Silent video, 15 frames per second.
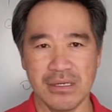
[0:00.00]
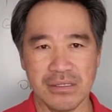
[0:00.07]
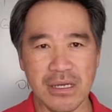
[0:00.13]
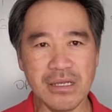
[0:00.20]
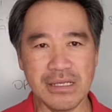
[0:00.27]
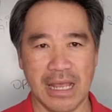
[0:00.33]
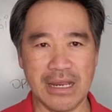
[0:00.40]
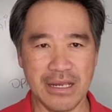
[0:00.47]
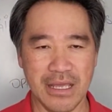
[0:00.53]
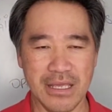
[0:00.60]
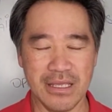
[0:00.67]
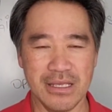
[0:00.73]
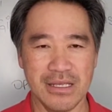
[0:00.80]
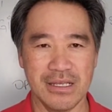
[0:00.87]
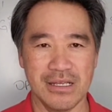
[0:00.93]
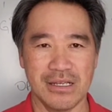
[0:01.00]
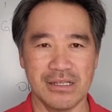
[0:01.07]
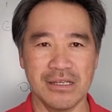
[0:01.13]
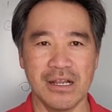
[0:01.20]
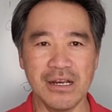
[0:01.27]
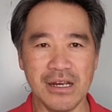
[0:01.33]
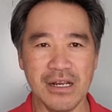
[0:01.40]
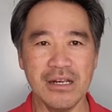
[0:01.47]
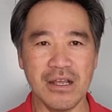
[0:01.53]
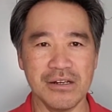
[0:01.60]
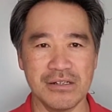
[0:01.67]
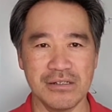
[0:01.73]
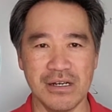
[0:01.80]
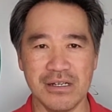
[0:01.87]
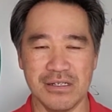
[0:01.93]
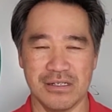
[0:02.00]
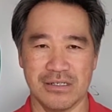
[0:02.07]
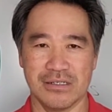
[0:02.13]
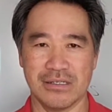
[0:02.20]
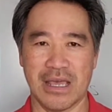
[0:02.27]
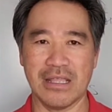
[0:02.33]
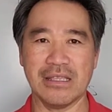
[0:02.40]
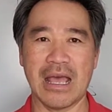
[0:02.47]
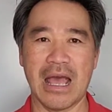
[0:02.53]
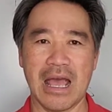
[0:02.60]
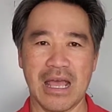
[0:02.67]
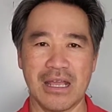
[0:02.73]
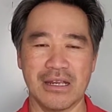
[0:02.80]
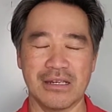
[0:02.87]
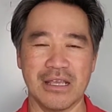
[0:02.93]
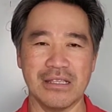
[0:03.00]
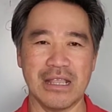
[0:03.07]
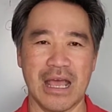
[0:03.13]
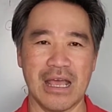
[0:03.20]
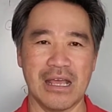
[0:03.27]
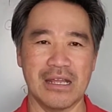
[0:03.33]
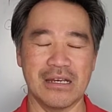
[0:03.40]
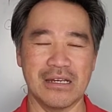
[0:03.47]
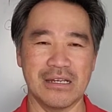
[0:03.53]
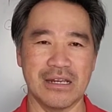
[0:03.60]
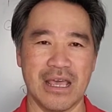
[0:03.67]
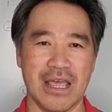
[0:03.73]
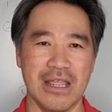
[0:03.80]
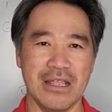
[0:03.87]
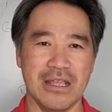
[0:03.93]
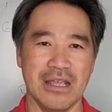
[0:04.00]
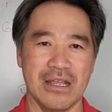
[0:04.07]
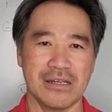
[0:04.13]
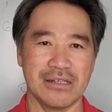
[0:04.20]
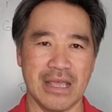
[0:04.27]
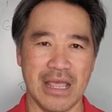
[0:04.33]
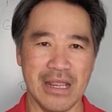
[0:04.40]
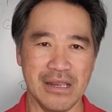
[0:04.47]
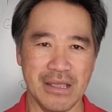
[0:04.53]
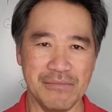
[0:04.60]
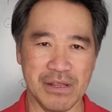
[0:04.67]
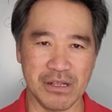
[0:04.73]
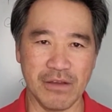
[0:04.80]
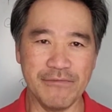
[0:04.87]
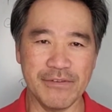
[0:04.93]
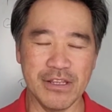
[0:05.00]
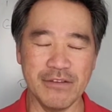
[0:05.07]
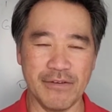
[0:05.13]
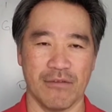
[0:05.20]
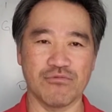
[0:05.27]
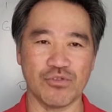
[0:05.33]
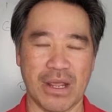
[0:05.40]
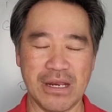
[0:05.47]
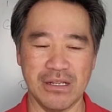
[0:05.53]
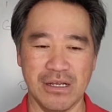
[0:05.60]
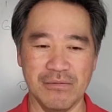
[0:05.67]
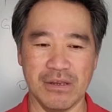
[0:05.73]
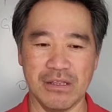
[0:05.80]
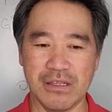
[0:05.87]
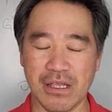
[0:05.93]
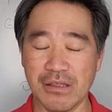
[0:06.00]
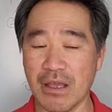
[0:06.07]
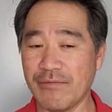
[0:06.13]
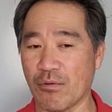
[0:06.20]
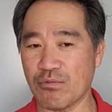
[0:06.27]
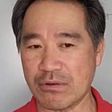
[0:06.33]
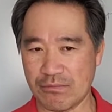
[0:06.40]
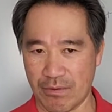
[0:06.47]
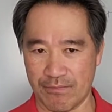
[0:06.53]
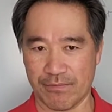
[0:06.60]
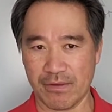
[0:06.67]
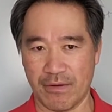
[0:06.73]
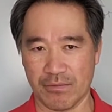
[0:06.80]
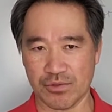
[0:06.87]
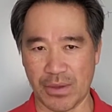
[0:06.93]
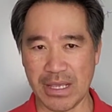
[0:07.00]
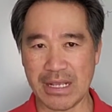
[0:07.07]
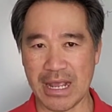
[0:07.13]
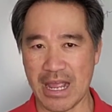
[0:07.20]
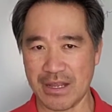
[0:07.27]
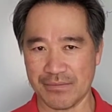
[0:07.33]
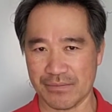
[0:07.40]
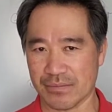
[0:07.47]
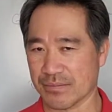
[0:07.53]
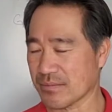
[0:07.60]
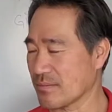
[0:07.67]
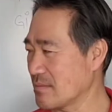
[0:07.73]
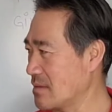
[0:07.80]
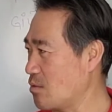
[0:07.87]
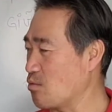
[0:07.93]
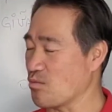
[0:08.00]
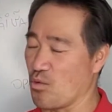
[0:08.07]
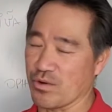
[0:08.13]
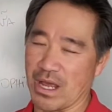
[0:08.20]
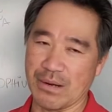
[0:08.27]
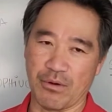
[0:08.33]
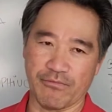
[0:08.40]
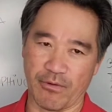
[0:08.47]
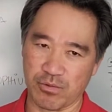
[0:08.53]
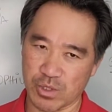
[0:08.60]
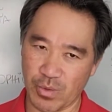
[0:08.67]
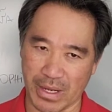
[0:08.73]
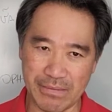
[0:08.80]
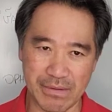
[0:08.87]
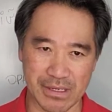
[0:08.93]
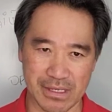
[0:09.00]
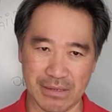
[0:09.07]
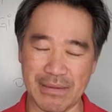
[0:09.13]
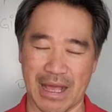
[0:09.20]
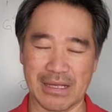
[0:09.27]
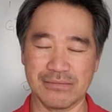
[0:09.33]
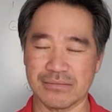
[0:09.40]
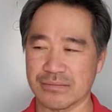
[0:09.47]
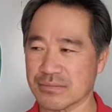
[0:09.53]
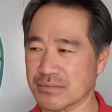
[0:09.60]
thức dậy đi đừng có đứng đó nữa để ta để ta để để để mình có đi vòng xoáy nữa đi tới vòng vòng cái vòng xoáy khác thì cuộc đời một vòng xoáy mà các bạn